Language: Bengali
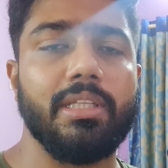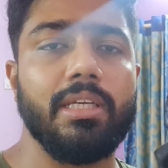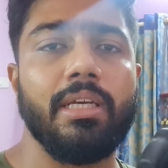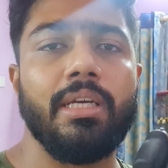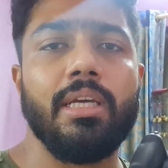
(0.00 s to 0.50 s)
সাথে
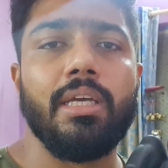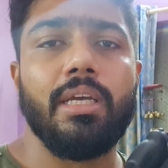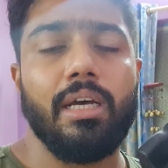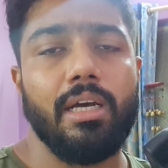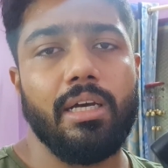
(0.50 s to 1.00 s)

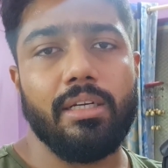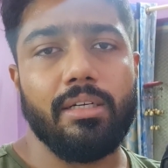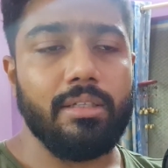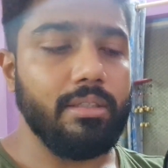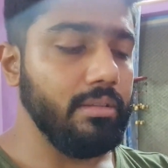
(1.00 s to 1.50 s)
আর
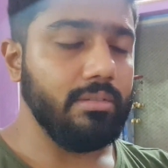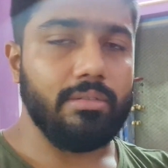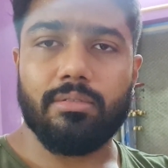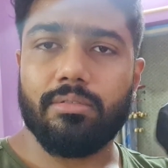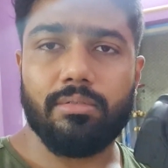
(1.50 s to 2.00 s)

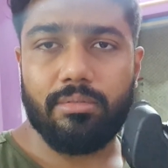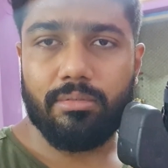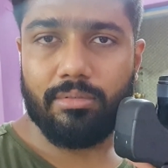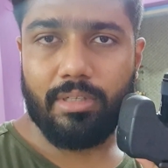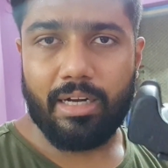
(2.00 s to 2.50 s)

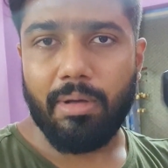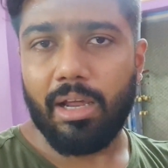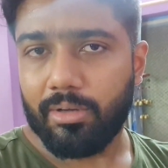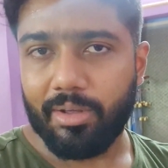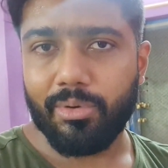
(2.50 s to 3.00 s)
একটা
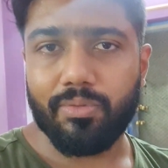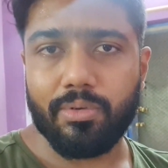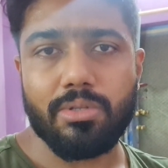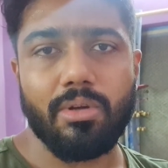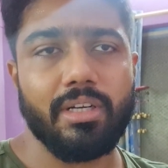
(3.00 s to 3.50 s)
ভালো ক্যামেরা
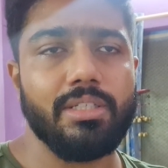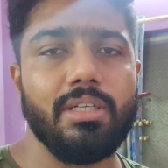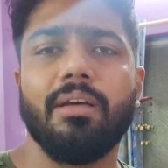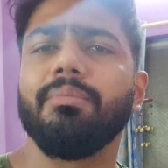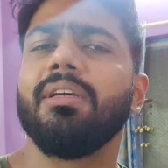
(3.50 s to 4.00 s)
অফকোর্স দরকার
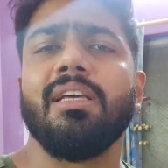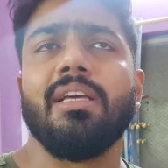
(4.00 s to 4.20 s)
ছিল আমি